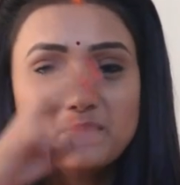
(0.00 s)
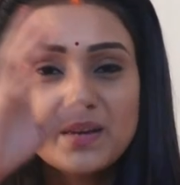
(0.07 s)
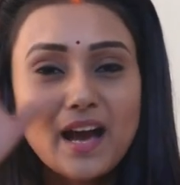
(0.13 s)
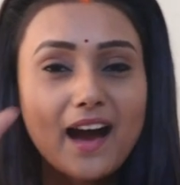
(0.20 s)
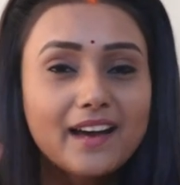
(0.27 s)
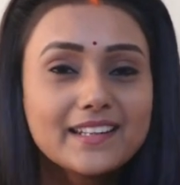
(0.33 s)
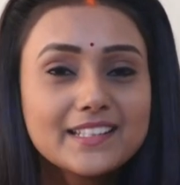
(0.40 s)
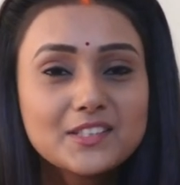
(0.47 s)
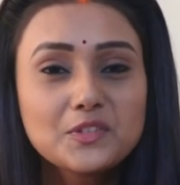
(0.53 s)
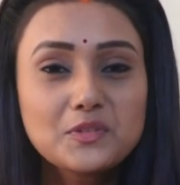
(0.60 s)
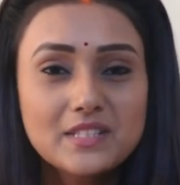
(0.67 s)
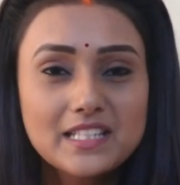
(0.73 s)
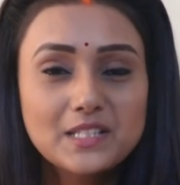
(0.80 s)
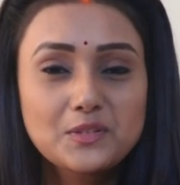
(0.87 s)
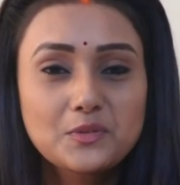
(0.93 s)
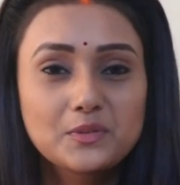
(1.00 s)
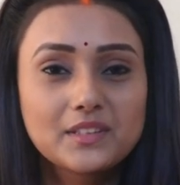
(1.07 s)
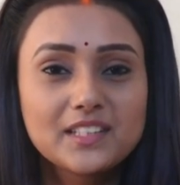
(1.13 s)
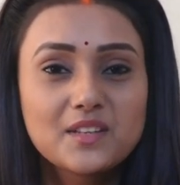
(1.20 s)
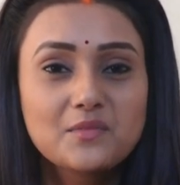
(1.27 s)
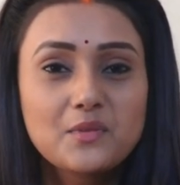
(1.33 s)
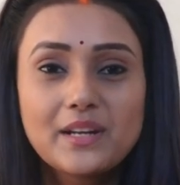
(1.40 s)
प्यारी जो चीज़
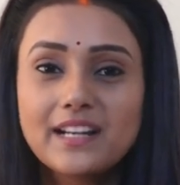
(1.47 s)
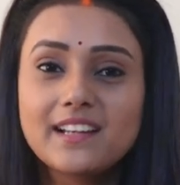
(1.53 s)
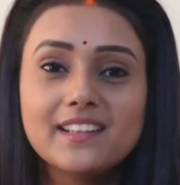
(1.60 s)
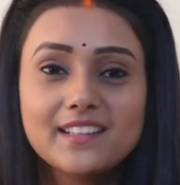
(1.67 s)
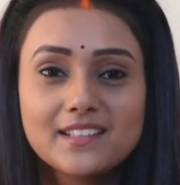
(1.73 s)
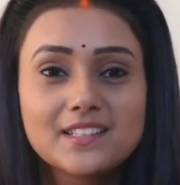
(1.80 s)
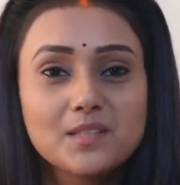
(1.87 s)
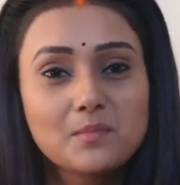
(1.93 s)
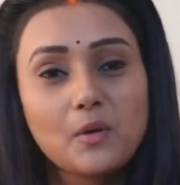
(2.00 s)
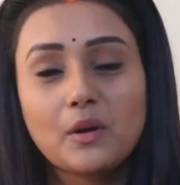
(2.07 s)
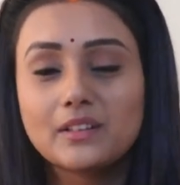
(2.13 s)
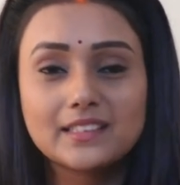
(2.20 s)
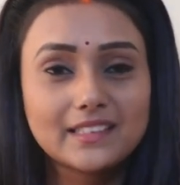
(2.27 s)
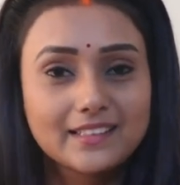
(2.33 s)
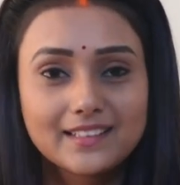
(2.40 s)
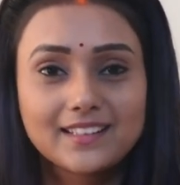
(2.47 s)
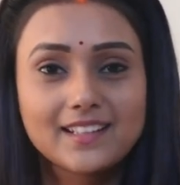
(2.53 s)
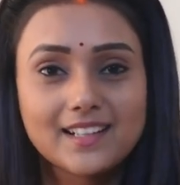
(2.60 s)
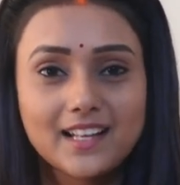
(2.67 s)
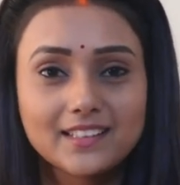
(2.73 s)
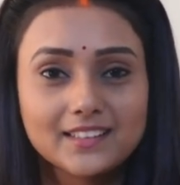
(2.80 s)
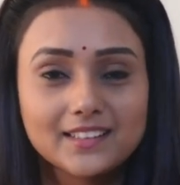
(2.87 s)
होती है वो इंडियन से बहुत निखर
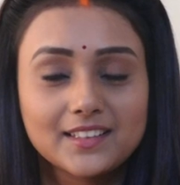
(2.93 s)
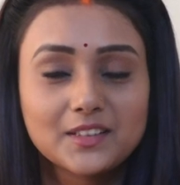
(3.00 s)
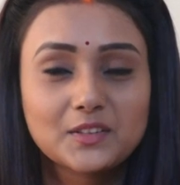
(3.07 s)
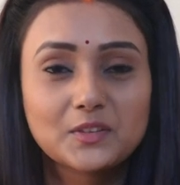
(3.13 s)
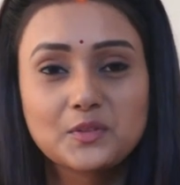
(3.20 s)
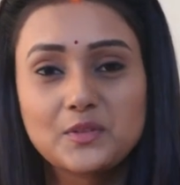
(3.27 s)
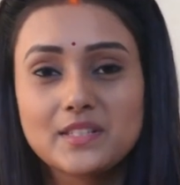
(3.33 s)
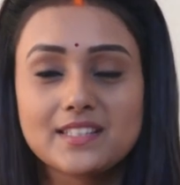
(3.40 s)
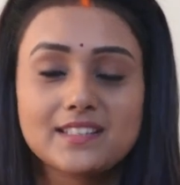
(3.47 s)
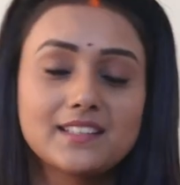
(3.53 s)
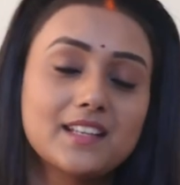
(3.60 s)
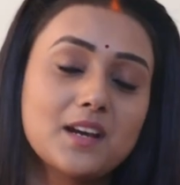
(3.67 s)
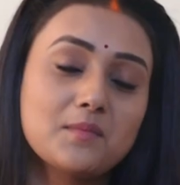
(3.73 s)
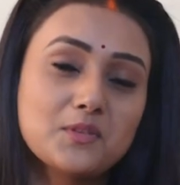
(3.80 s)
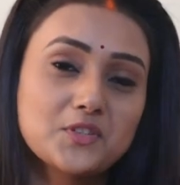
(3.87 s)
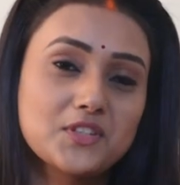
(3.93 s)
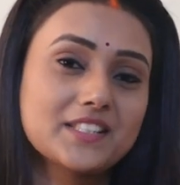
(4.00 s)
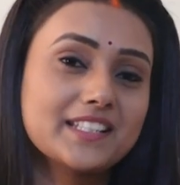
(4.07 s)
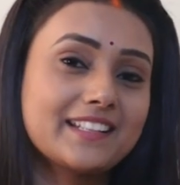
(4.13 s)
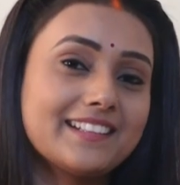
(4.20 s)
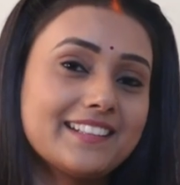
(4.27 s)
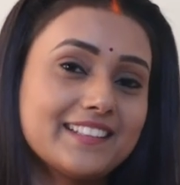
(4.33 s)
कर आती है तो इसलिए हमेशा
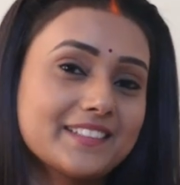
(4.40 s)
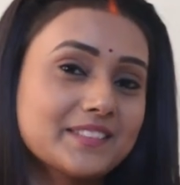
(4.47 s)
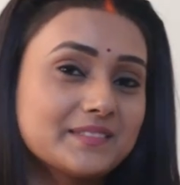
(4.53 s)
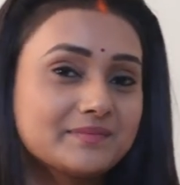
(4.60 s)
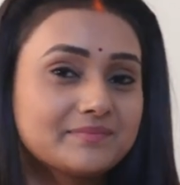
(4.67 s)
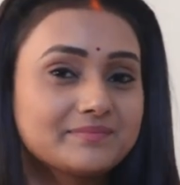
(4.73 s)
से इंडियन